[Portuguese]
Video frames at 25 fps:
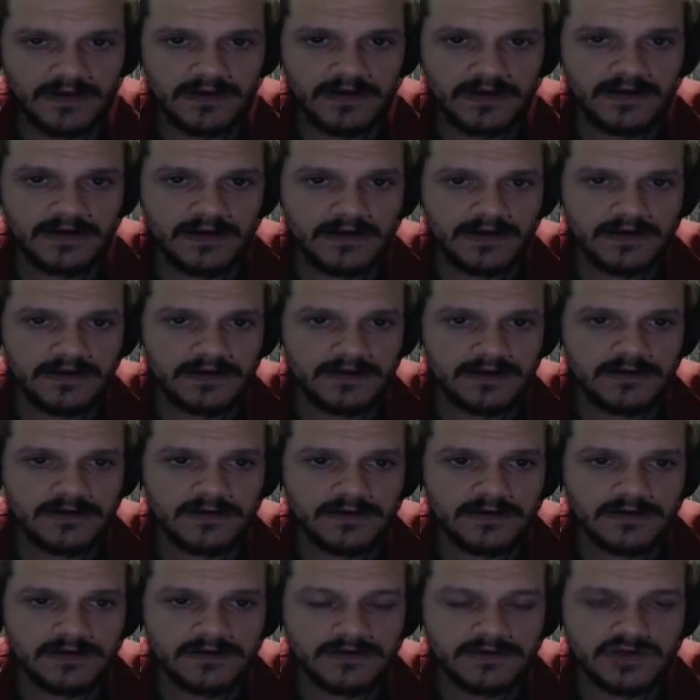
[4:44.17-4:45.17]
Uh,
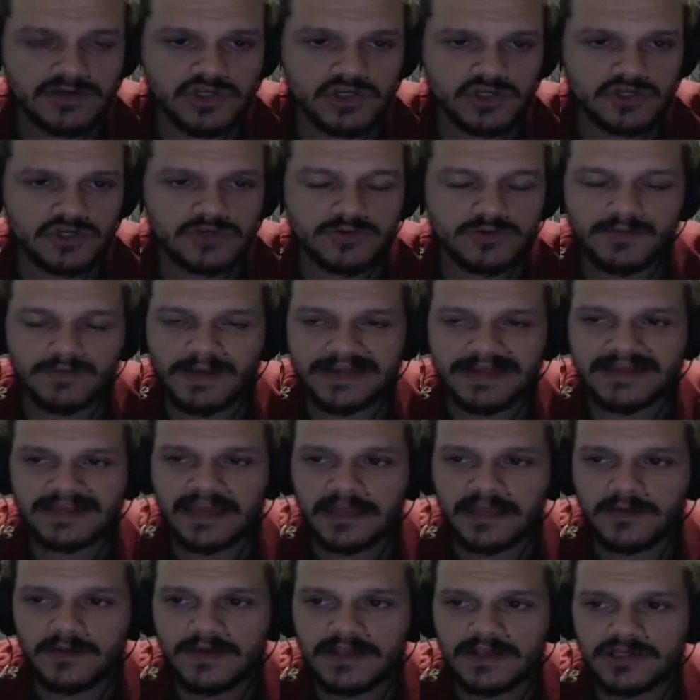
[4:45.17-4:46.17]

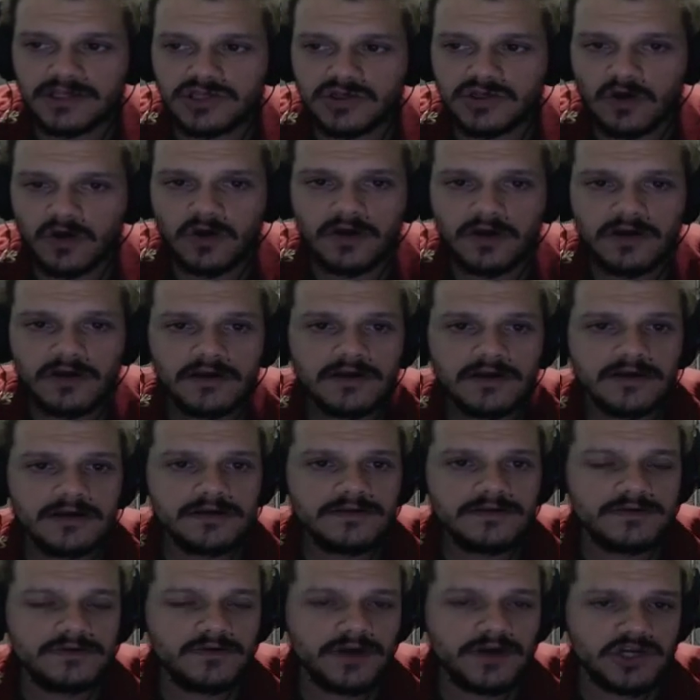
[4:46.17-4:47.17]
batendo eles só
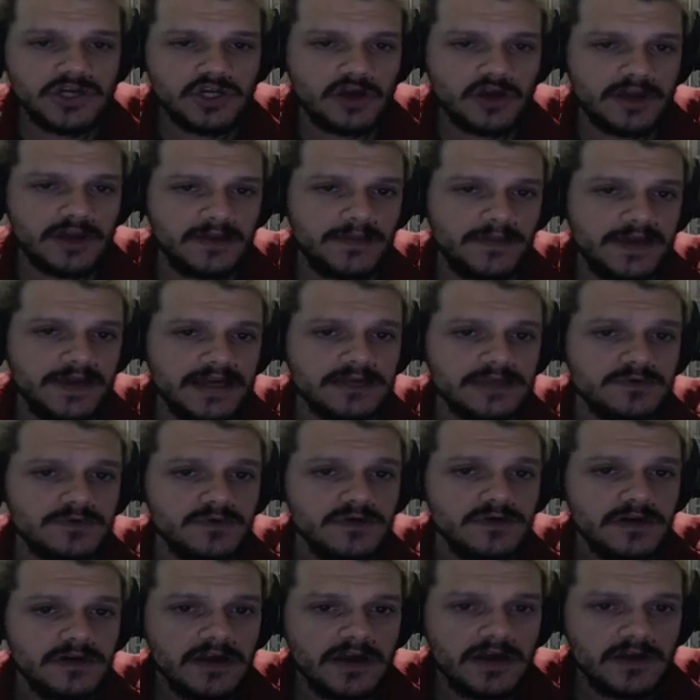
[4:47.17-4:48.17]
no Echori
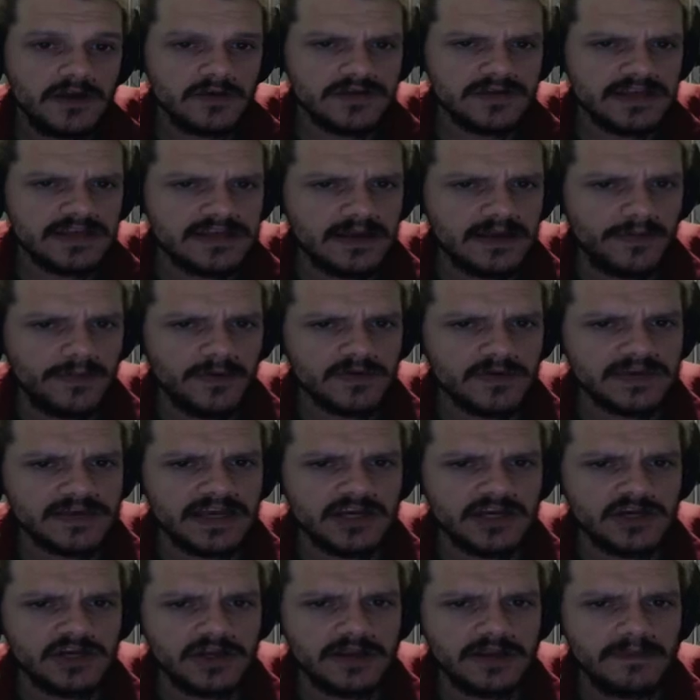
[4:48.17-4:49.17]
mesmo. Eu não sei se dá pra usar
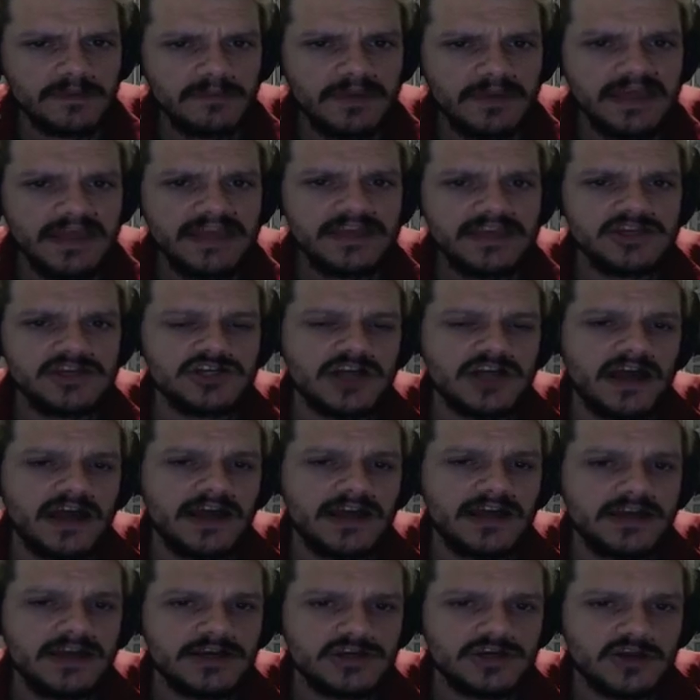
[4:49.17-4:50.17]
Echori Min
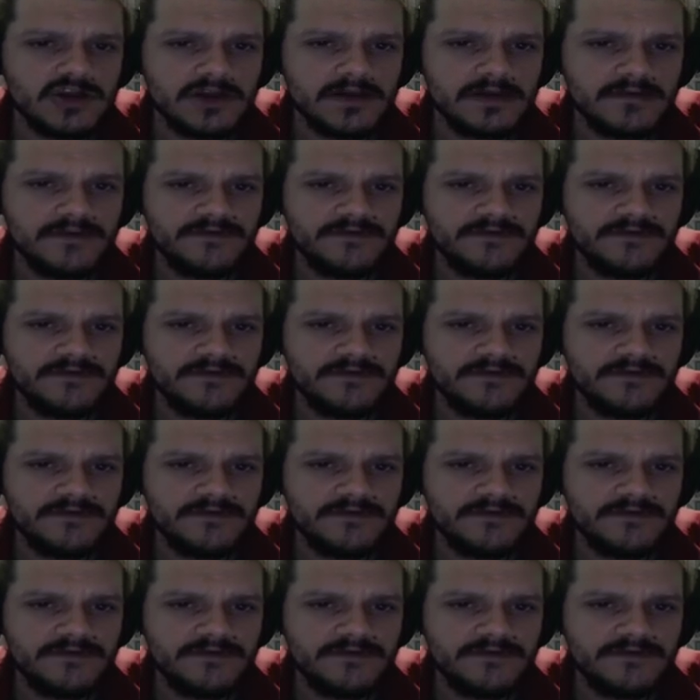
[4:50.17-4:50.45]
já e Echori